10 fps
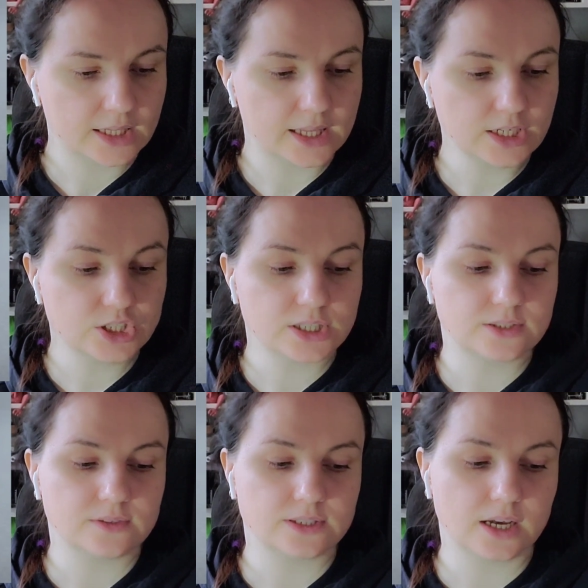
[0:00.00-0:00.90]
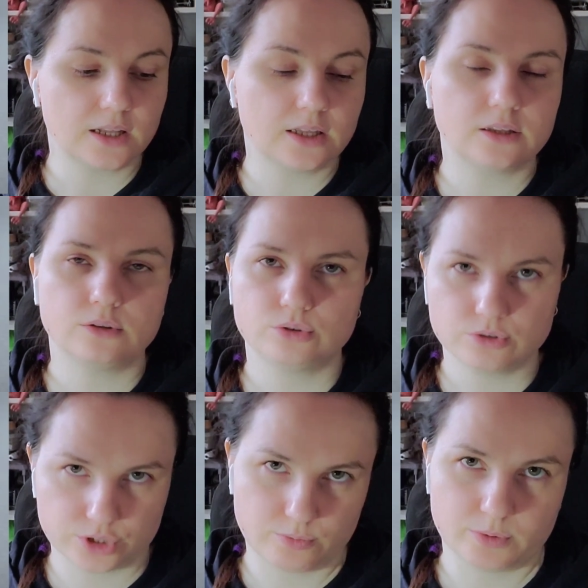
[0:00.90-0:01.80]
Дальше я связала
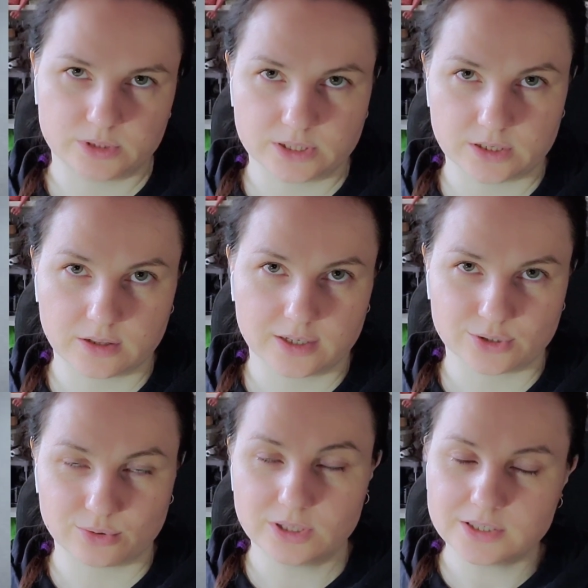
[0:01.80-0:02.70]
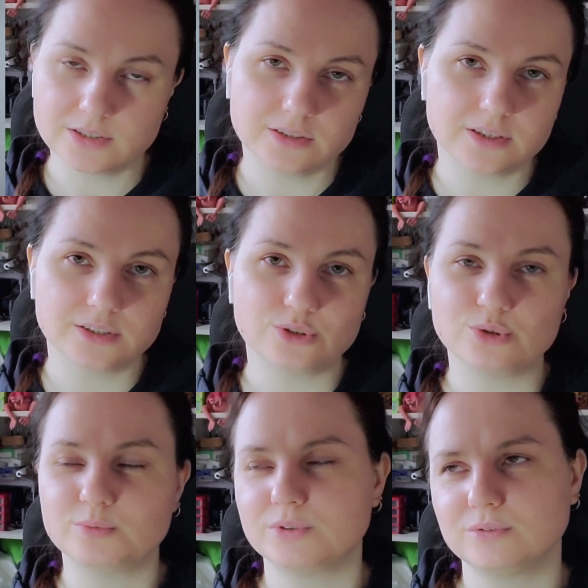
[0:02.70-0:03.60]
тоже по мастер-классу Насти Нэнси
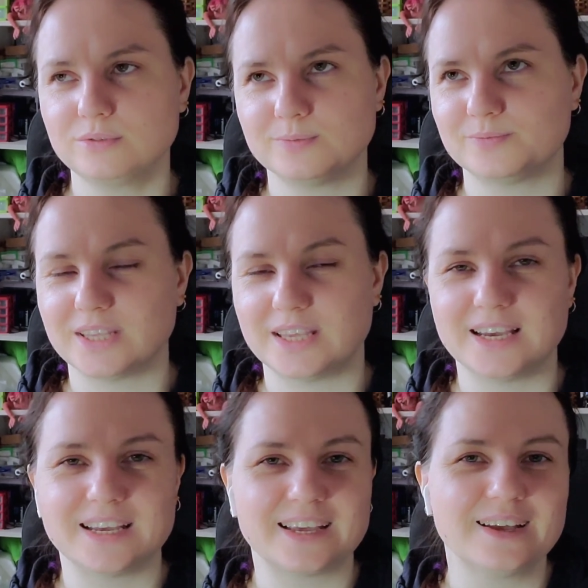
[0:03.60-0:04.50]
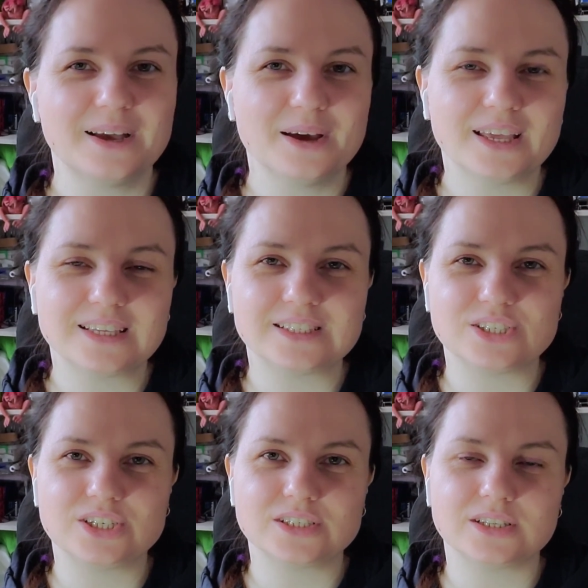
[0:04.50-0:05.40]
Упс. Ну, я, если
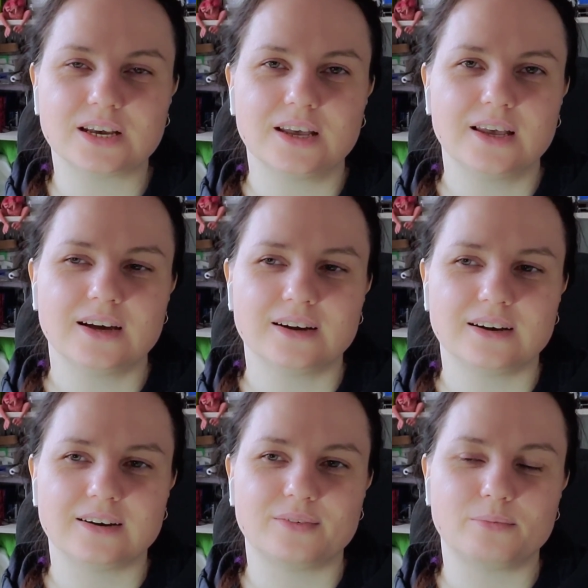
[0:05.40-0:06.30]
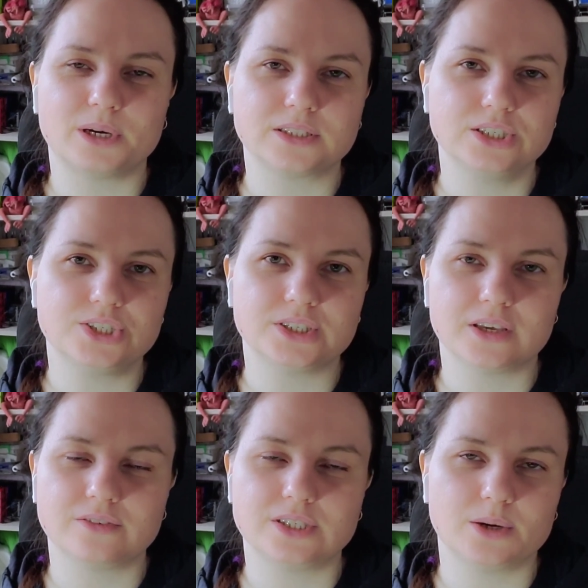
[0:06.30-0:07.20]
честно, а,
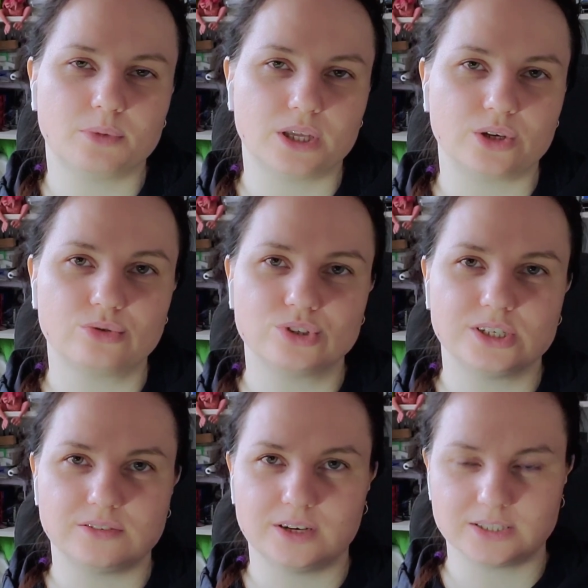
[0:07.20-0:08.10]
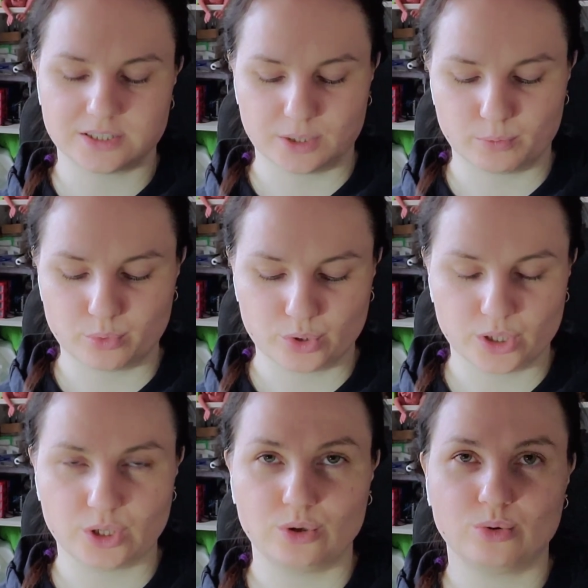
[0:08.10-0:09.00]
практически все мои игрушки связаны по
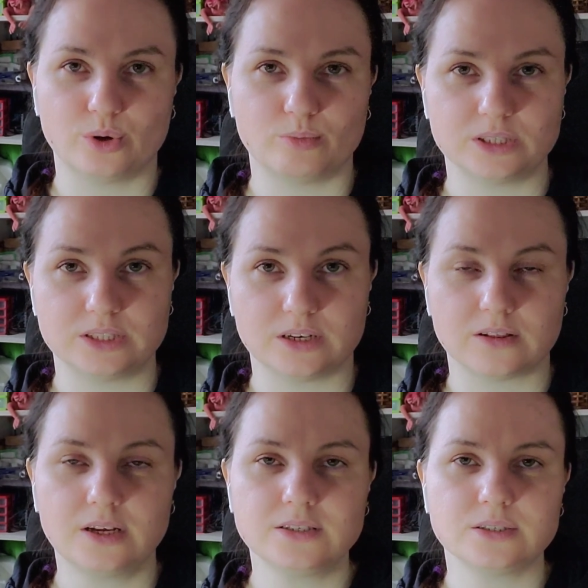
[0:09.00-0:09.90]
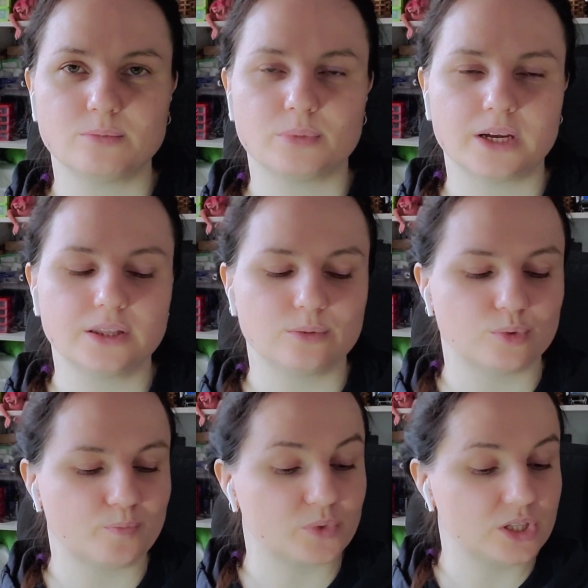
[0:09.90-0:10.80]
ее мастер-классам,
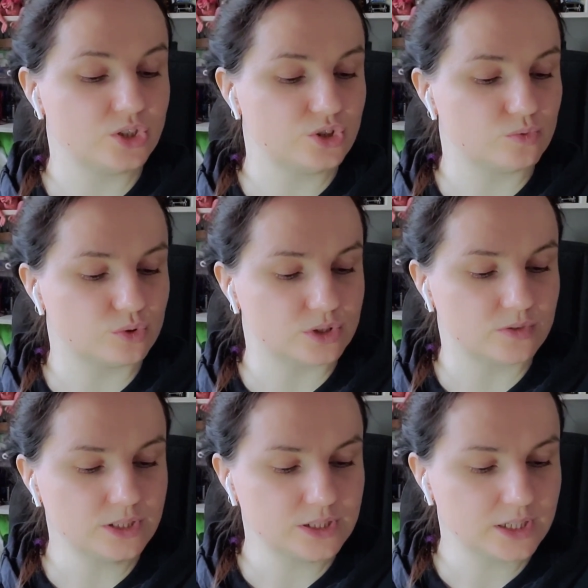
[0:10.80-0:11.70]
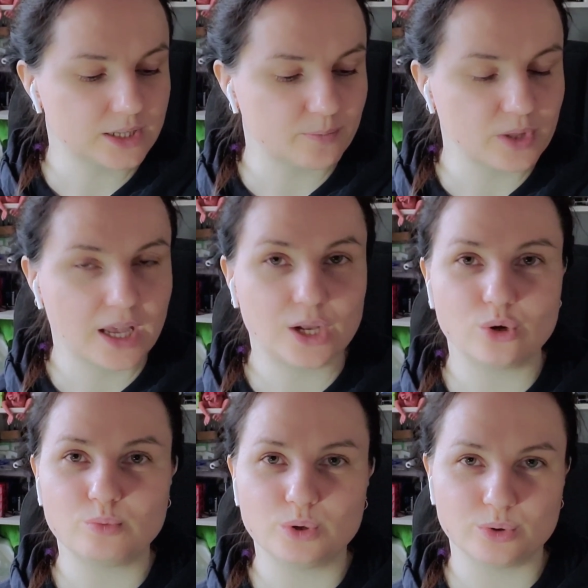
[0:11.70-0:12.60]
поэтому ничего удивительного.
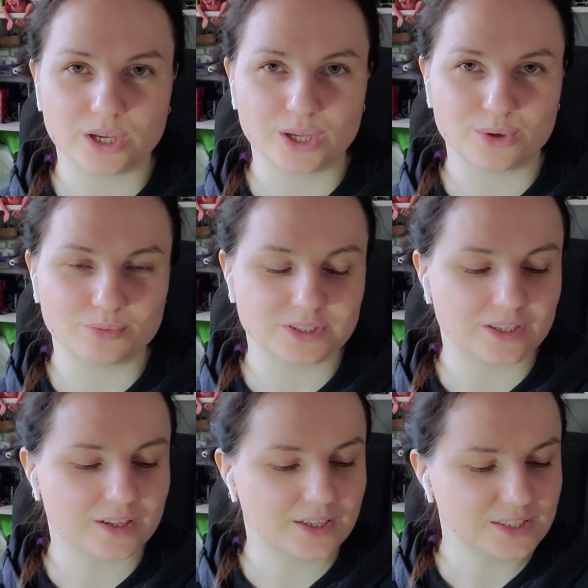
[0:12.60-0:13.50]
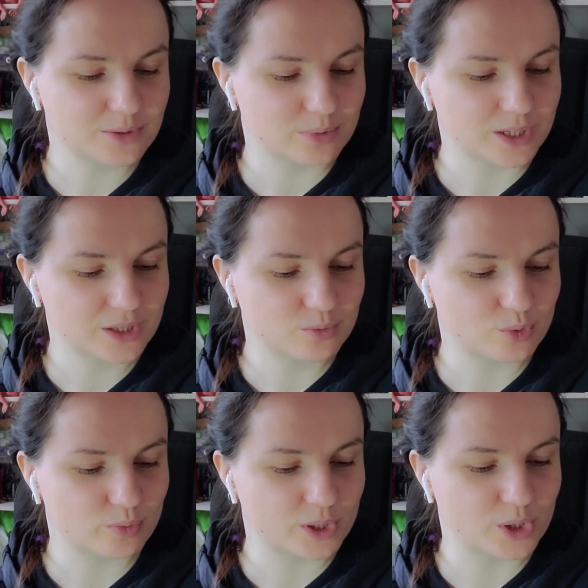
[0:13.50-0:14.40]
Люблю я ее мастер-классы, поэтому
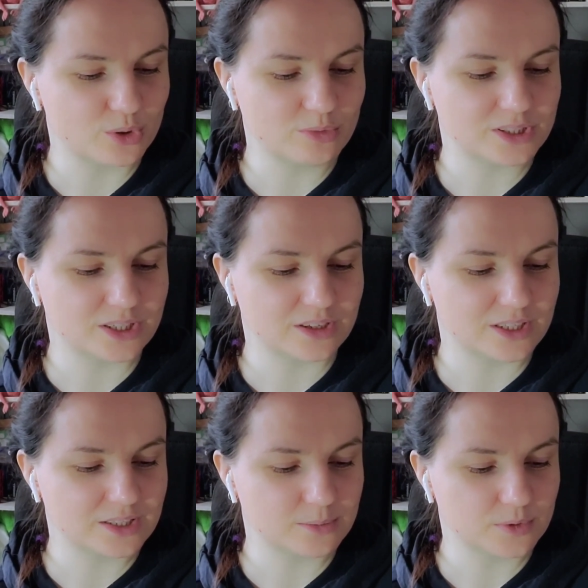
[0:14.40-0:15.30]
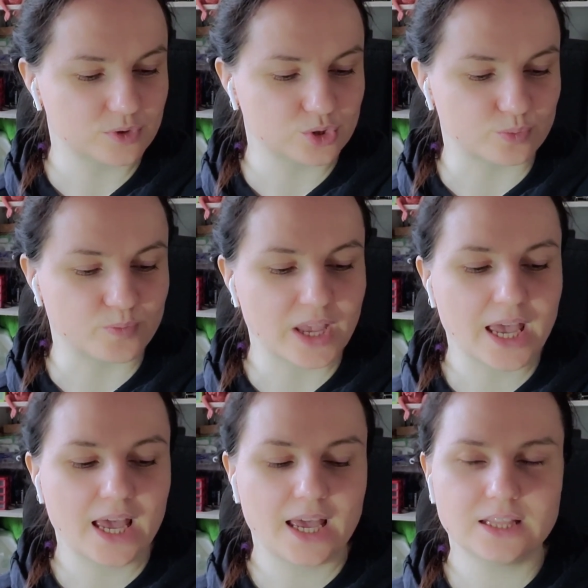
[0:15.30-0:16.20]
по ее мастер-классам и вяжу.
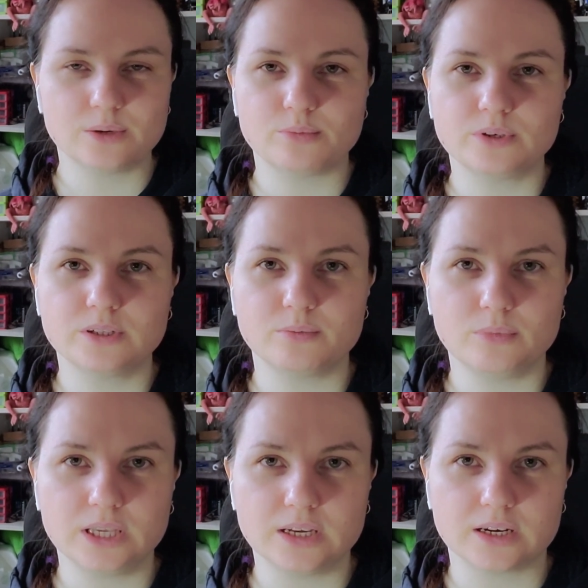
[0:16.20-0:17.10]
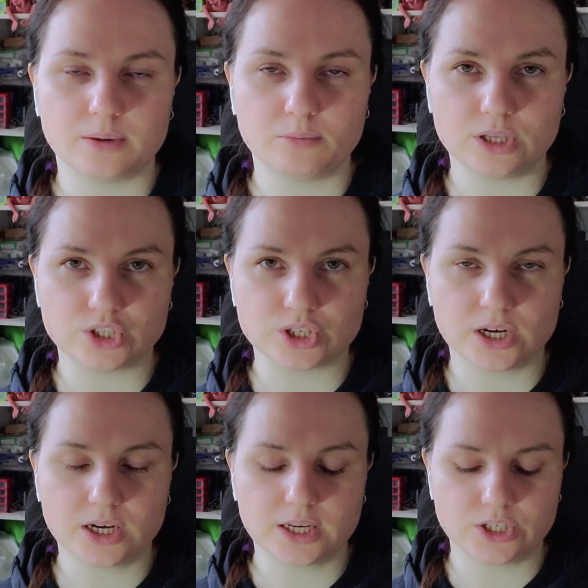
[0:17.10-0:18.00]
Это был
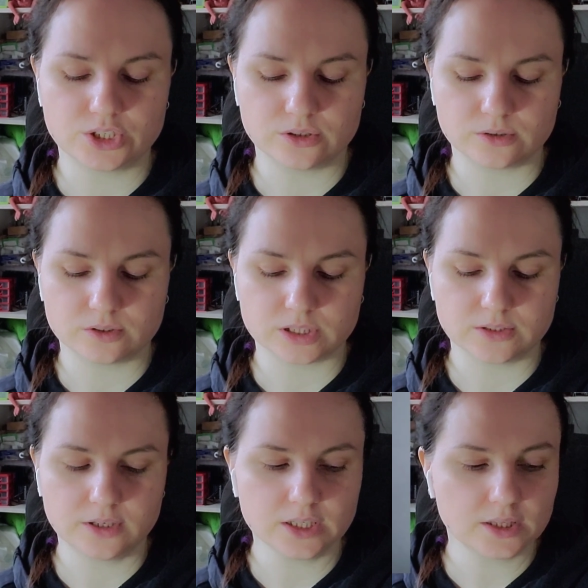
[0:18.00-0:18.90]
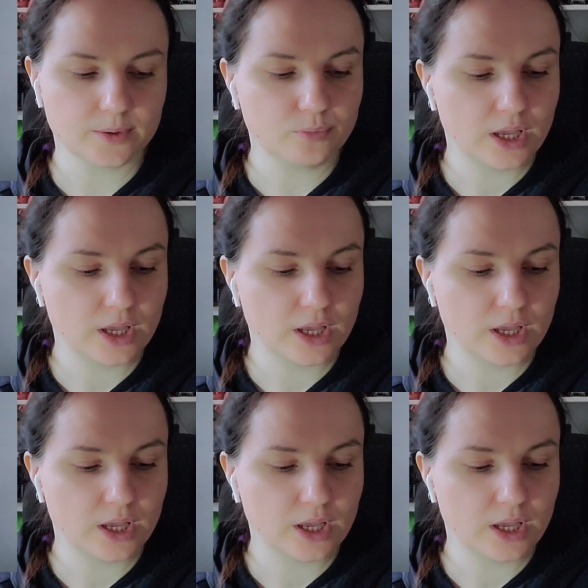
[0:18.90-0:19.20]
микро-мишка коричневого цвета.